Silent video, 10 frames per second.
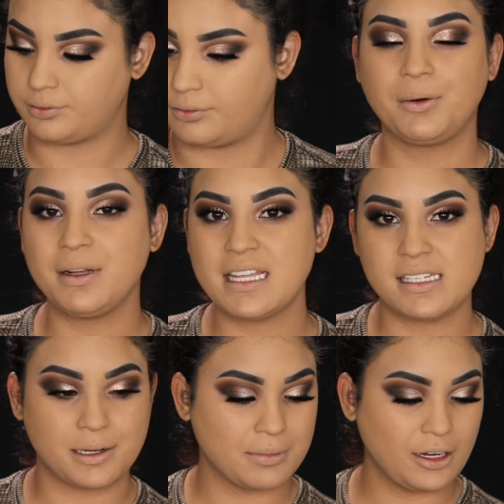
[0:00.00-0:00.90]
Ahora voy a
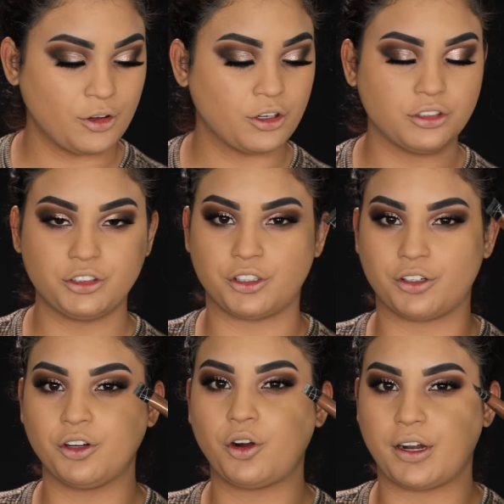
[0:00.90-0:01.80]
hacerme los
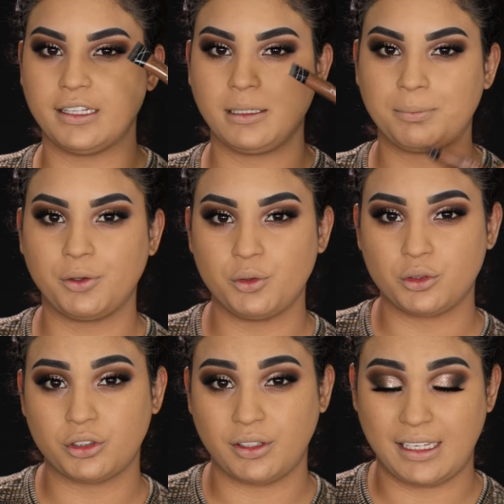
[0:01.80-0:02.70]
contornos con este
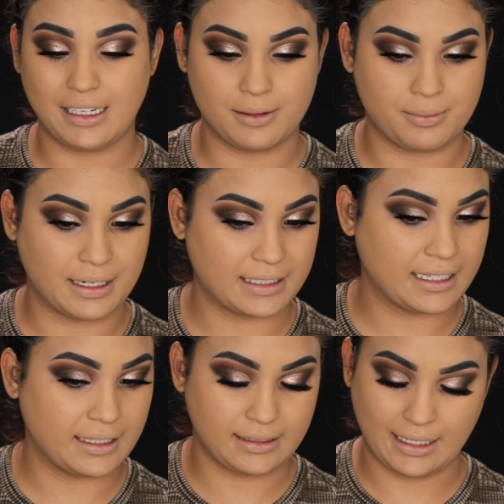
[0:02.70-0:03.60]
producto de la
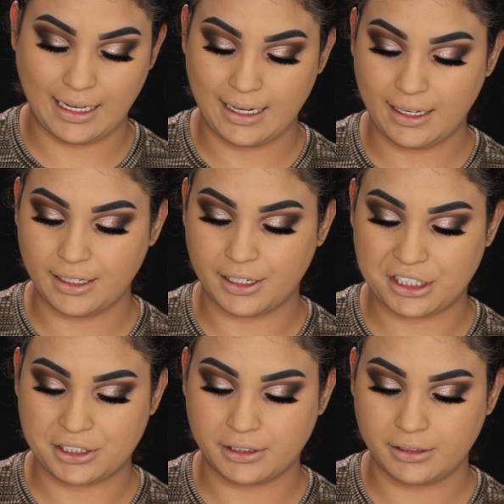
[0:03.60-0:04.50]
marca de
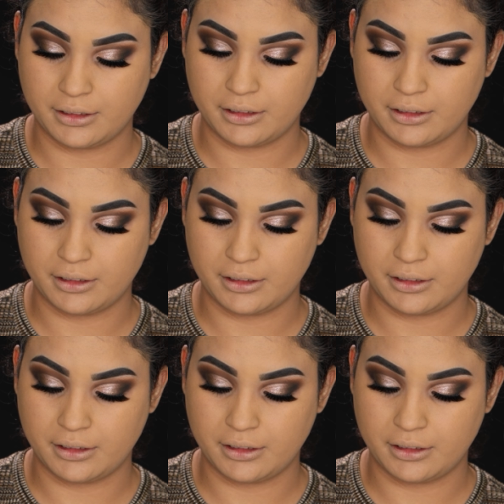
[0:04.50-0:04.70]
LA